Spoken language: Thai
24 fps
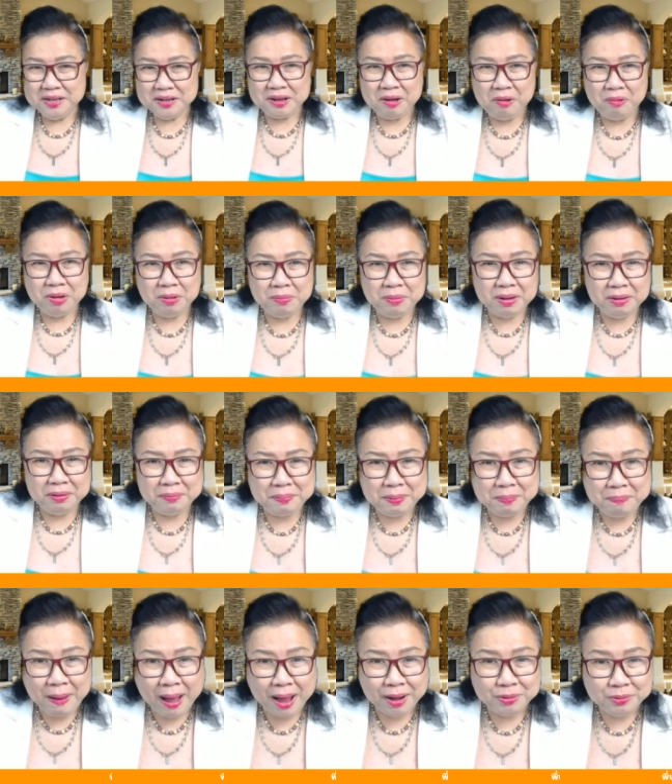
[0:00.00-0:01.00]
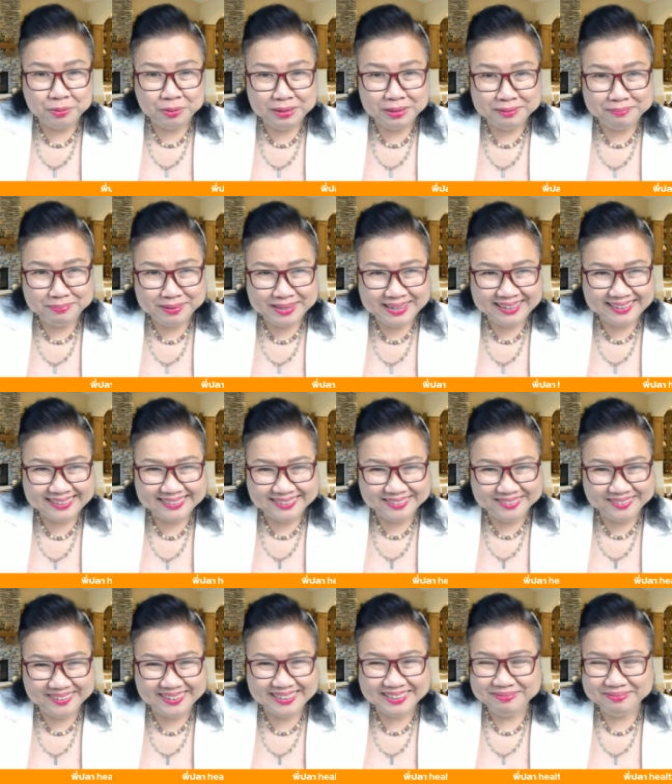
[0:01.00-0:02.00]
เขาก็บอกเออพี่ปาหนูลืมคิดห
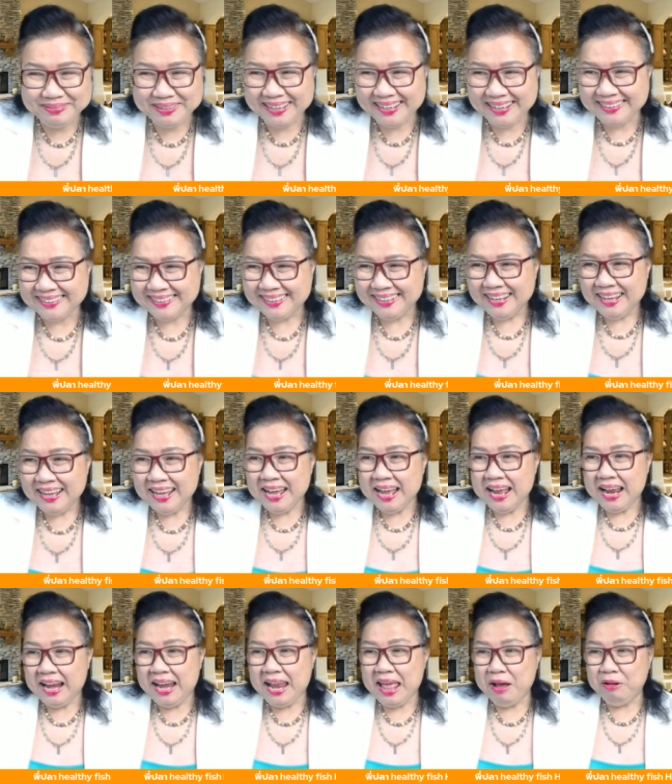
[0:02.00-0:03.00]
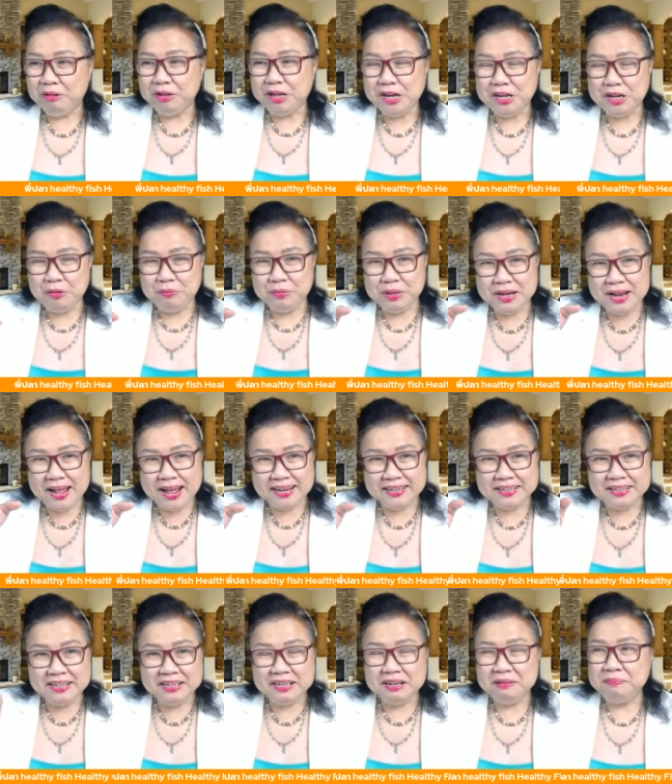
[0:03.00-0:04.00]
นูลืมคิดแล้วตอนเดือดวินา
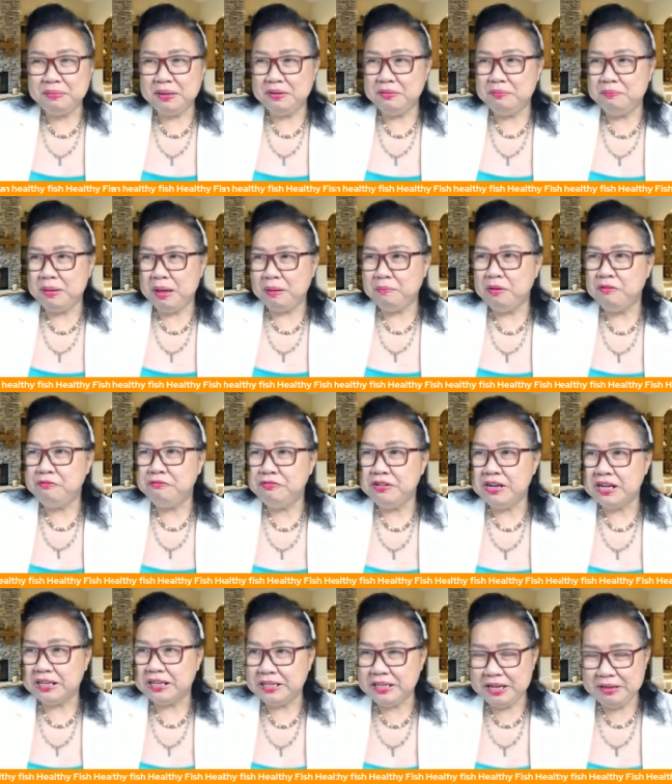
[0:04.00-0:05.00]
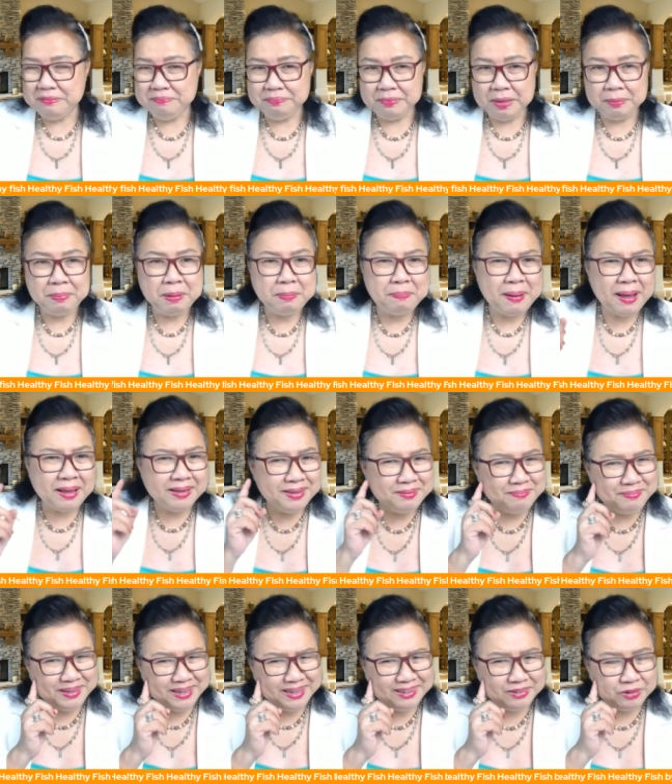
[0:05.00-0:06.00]
ทีนั้นเป็นต้องมามาฝึกยิ้มแต่พี่ปายิ้ม
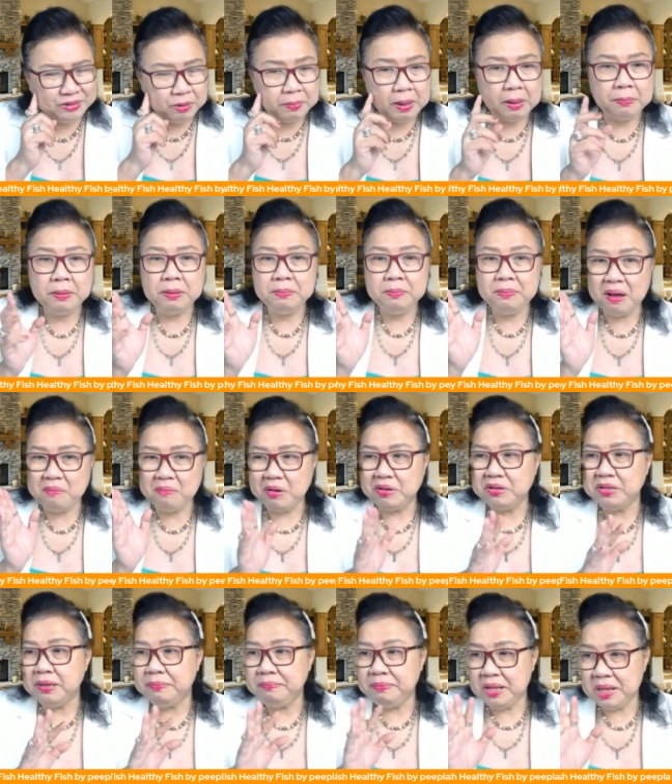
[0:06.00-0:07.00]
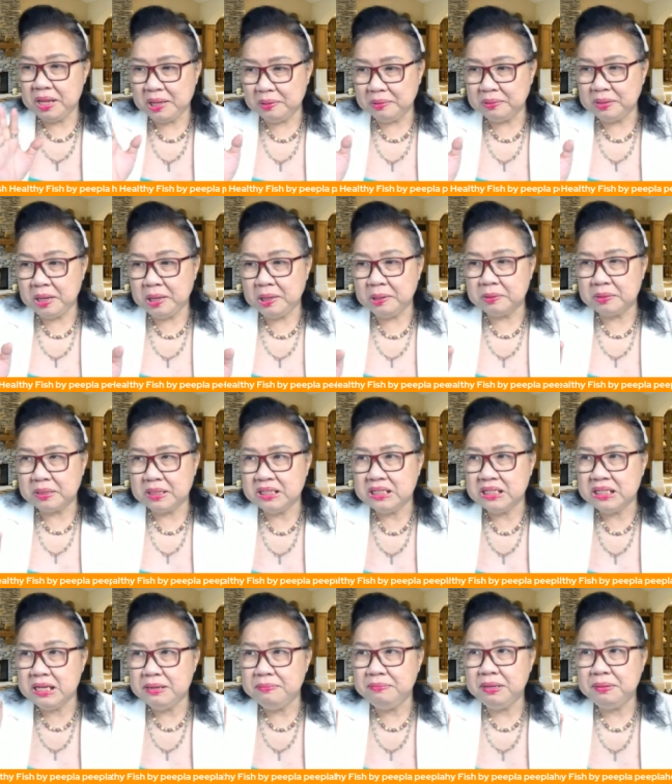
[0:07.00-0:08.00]
ยิ้มสวยมากพี่ปาบอกยิ้มที่สวยที่สุดคือ
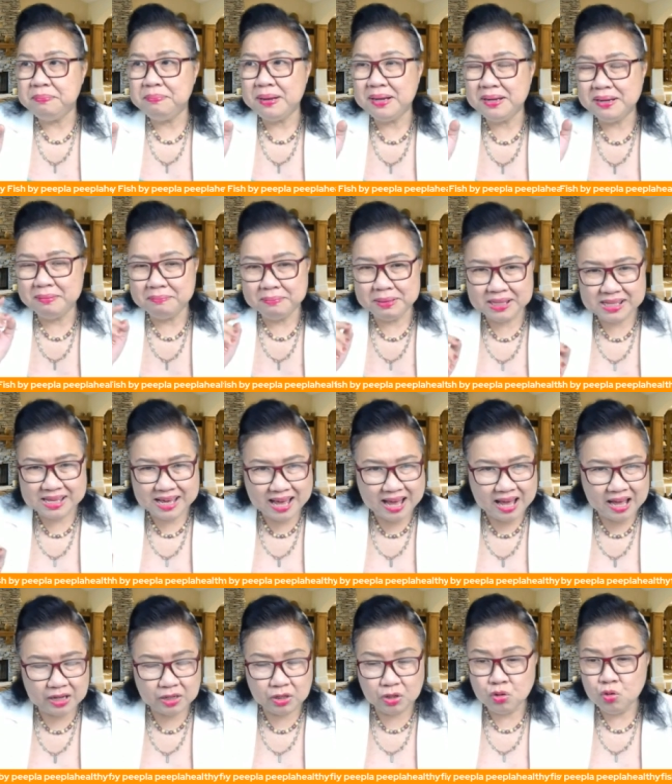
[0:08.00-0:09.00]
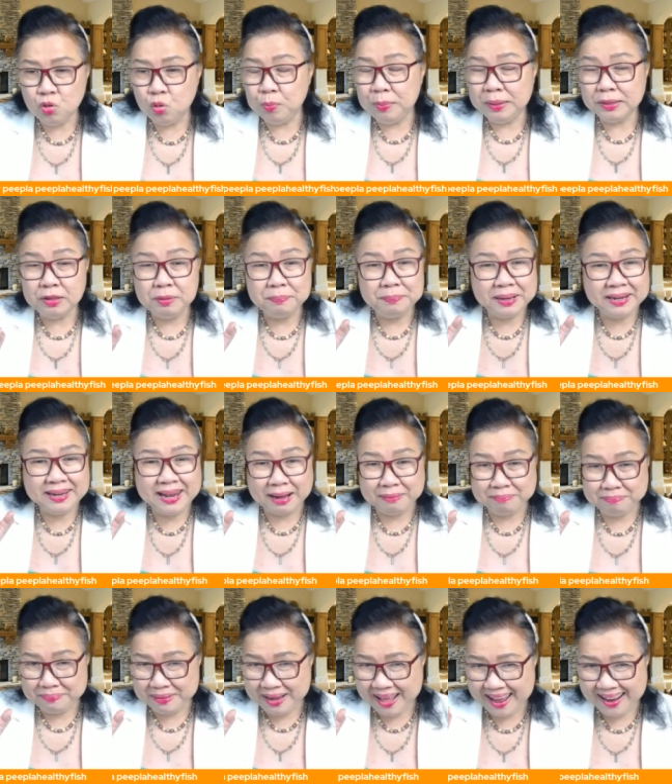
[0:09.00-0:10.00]
ยิ้มที่เป็นธรรมชาติหนูไม่ต้องไปดัด
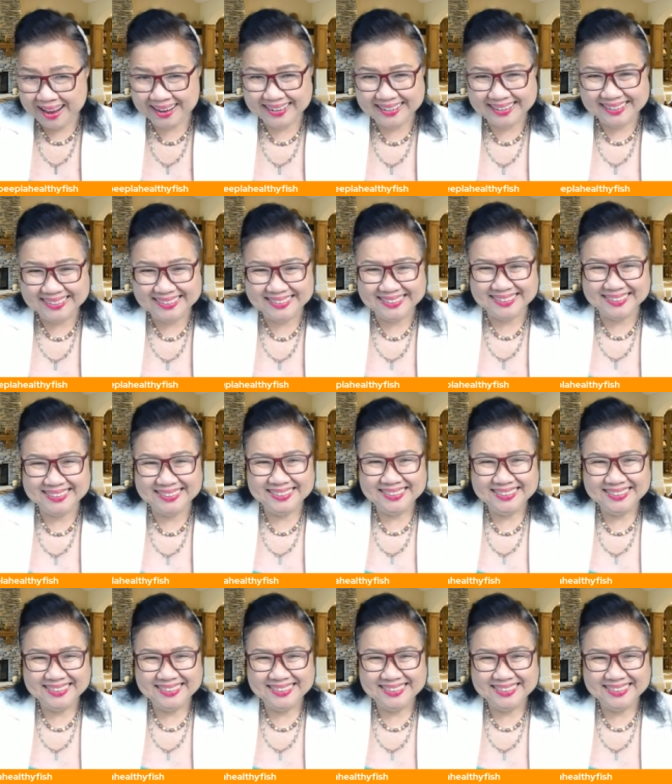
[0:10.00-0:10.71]
แปลงอะไรเลย